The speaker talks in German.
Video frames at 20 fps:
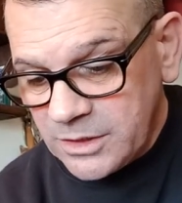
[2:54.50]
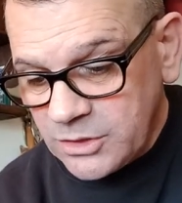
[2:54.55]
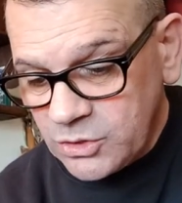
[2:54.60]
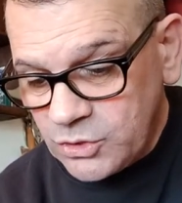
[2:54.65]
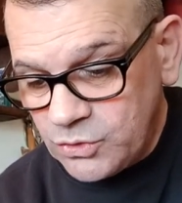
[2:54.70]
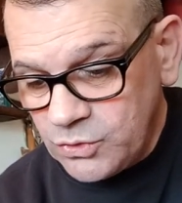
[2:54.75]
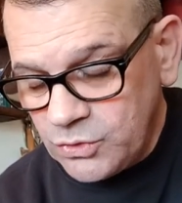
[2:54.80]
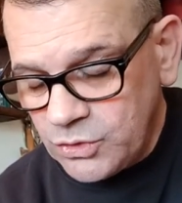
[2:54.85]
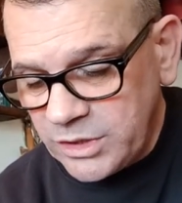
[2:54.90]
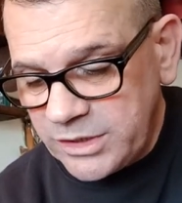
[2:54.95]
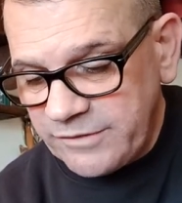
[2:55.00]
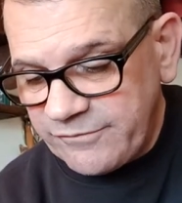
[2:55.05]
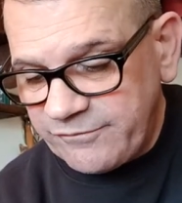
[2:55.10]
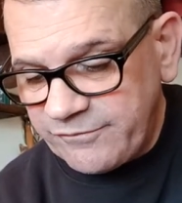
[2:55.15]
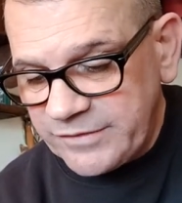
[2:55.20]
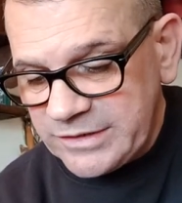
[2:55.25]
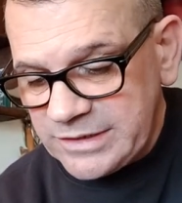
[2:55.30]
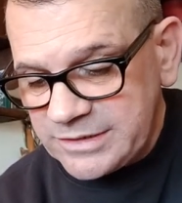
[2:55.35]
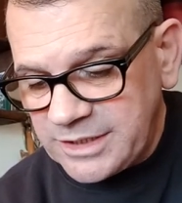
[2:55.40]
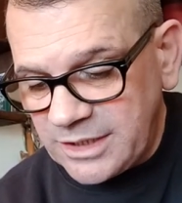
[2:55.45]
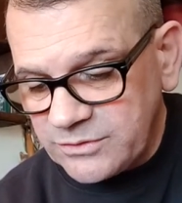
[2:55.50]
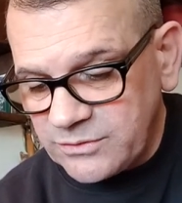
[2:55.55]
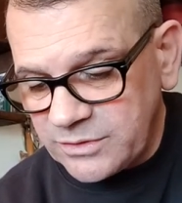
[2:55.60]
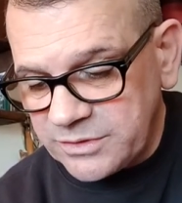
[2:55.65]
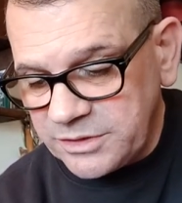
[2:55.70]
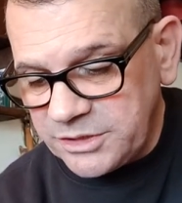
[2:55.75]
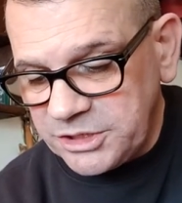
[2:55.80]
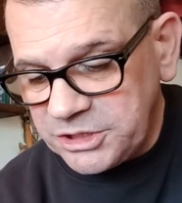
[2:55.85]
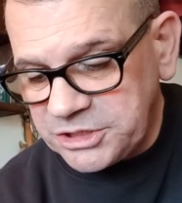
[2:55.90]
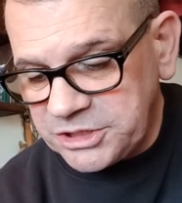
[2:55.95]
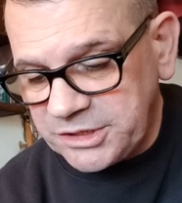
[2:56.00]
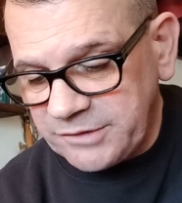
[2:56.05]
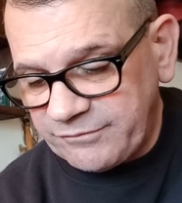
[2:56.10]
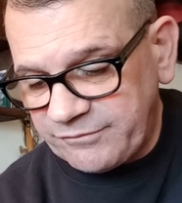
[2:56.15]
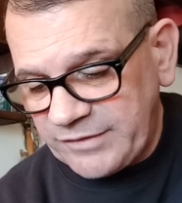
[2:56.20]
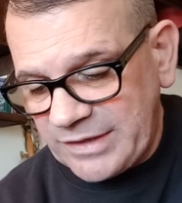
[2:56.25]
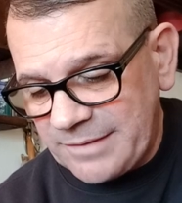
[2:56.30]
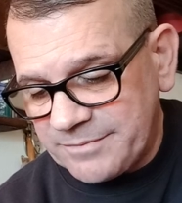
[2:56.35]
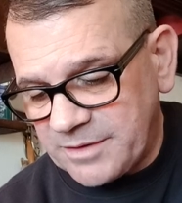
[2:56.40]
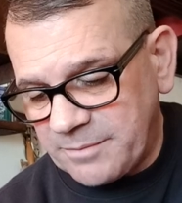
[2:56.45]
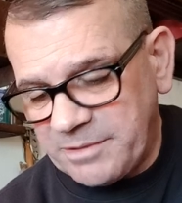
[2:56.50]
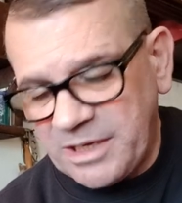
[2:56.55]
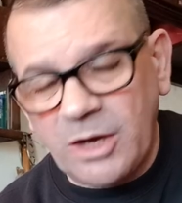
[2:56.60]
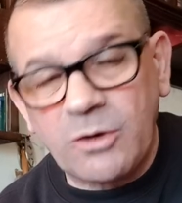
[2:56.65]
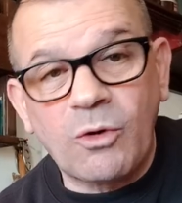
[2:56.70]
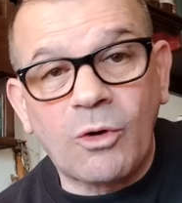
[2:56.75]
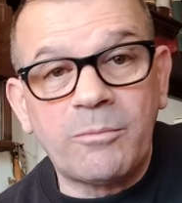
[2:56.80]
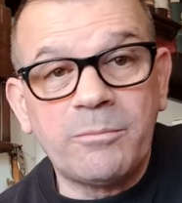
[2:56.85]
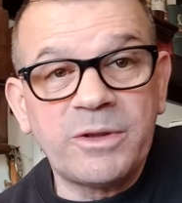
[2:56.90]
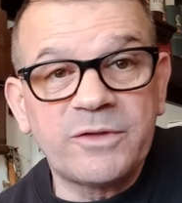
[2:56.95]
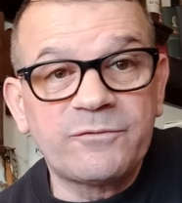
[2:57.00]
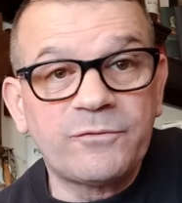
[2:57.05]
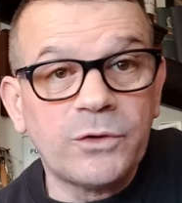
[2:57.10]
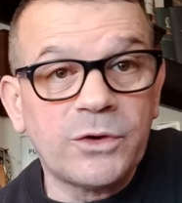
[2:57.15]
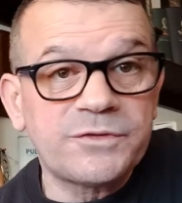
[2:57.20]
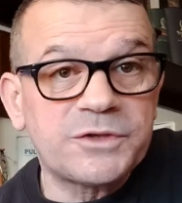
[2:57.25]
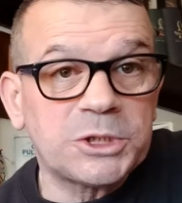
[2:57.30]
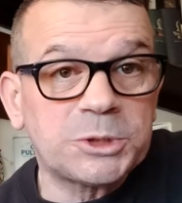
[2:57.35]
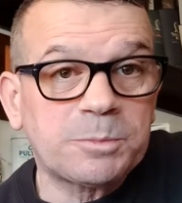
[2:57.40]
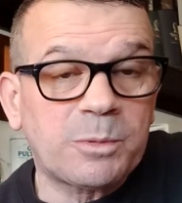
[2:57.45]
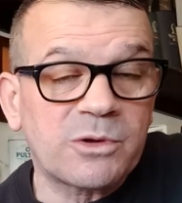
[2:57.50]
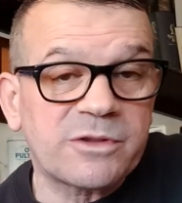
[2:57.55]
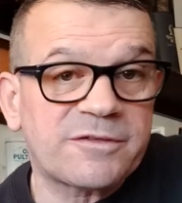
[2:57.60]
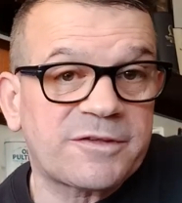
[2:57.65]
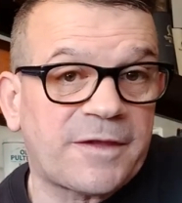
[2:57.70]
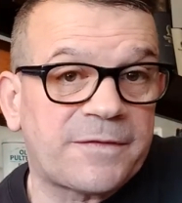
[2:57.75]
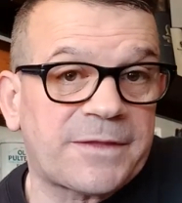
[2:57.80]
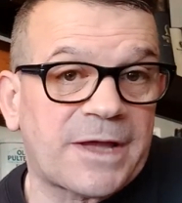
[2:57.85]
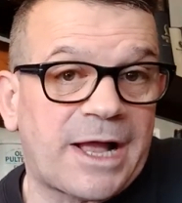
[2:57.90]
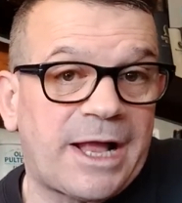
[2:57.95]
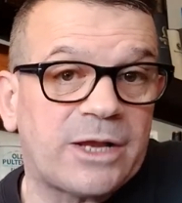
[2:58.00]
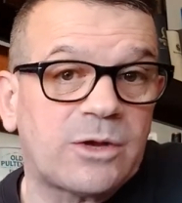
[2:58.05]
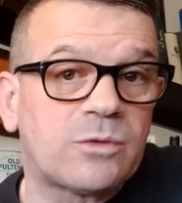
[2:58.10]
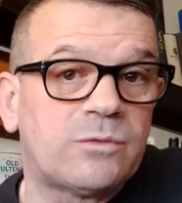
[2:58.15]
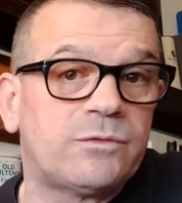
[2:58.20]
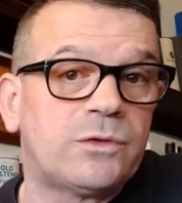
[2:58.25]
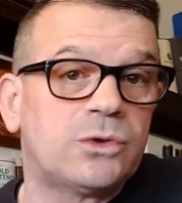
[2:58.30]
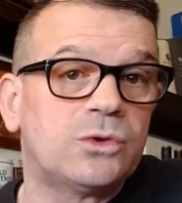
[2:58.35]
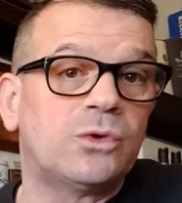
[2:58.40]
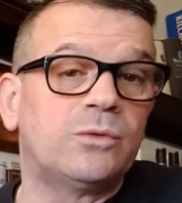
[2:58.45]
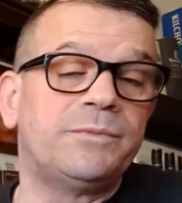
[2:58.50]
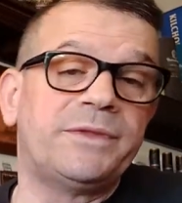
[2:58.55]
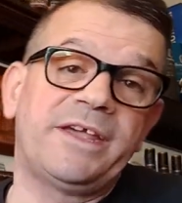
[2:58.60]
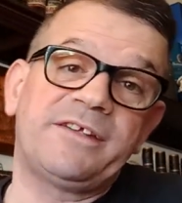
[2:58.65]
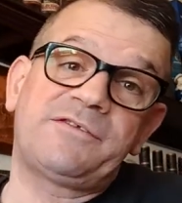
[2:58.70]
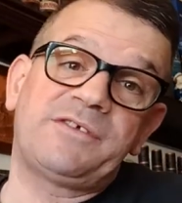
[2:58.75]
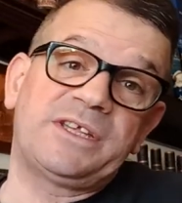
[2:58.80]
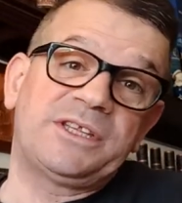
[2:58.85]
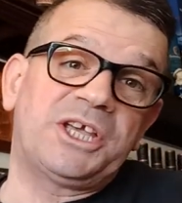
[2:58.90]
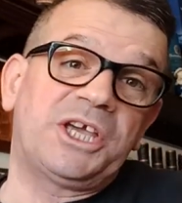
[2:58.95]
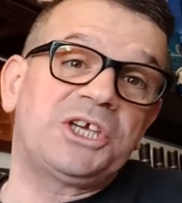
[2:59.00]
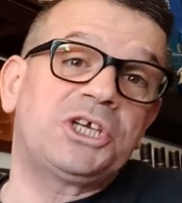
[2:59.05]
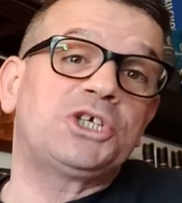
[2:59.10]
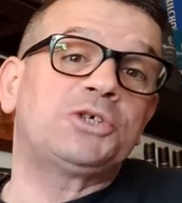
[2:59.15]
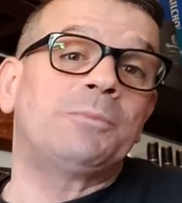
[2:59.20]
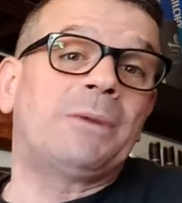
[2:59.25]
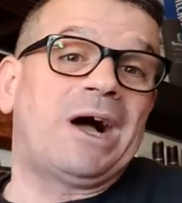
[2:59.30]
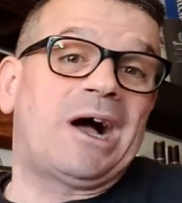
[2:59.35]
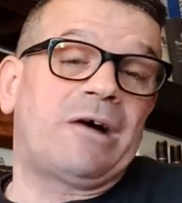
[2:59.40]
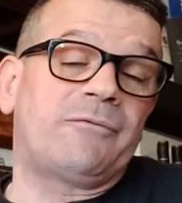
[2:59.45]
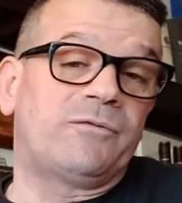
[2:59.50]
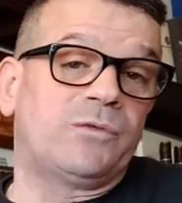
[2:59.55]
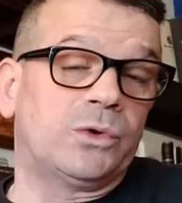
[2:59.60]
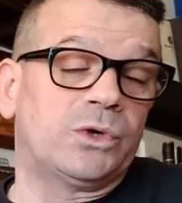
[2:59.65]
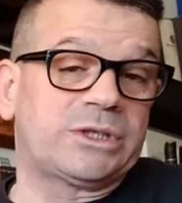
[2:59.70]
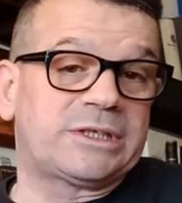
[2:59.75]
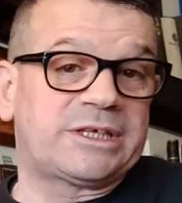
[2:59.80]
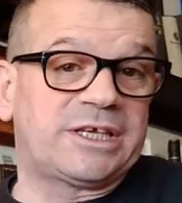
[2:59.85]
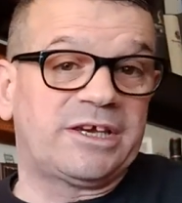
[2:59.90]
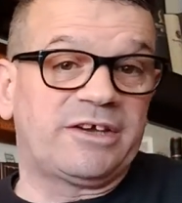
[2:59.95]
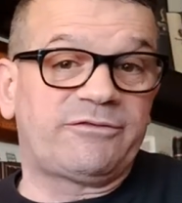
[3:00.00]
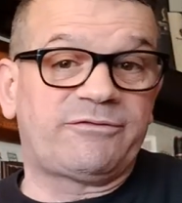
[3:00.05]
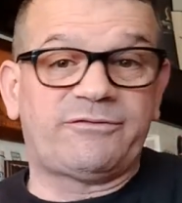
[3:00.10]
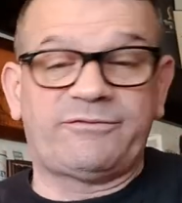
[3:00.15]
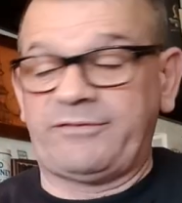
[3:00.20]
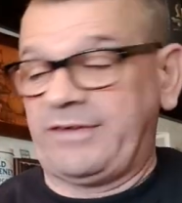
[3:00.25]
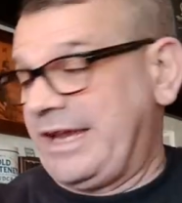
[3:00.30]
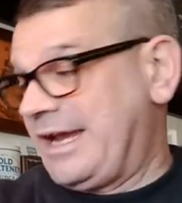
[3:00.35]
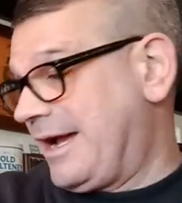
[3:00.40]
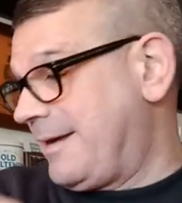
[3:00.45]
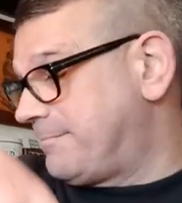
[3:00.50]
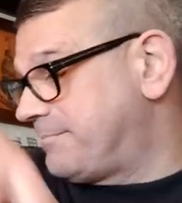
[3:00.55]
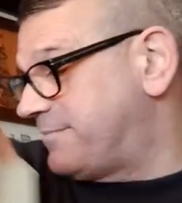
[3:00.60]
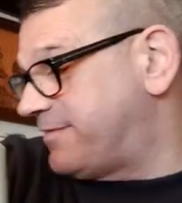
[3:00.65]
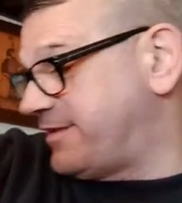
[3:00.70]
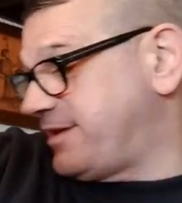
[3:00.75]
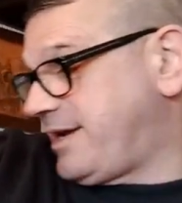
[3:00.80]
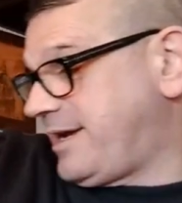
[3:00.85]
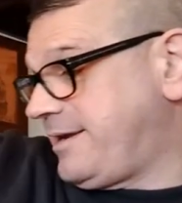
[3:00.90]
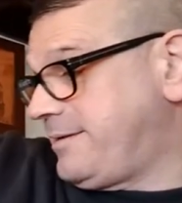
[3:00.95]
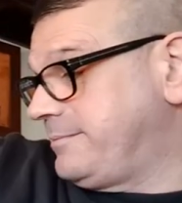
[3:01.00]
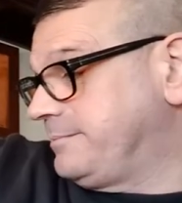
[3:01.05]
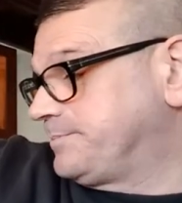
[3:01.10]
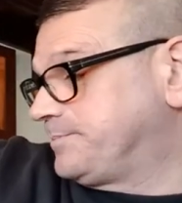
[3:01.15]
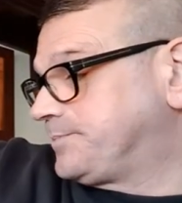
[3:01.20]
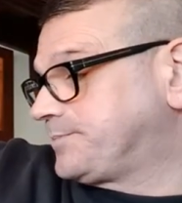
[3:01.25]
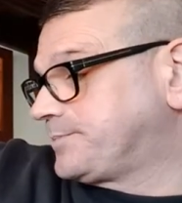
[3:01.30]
kühl gefiltert und nicht gefärbt, aber er kommt mit 40% Prozent Alkoholvolumen. Deswegen denke ich mal, wird gefärbt sein.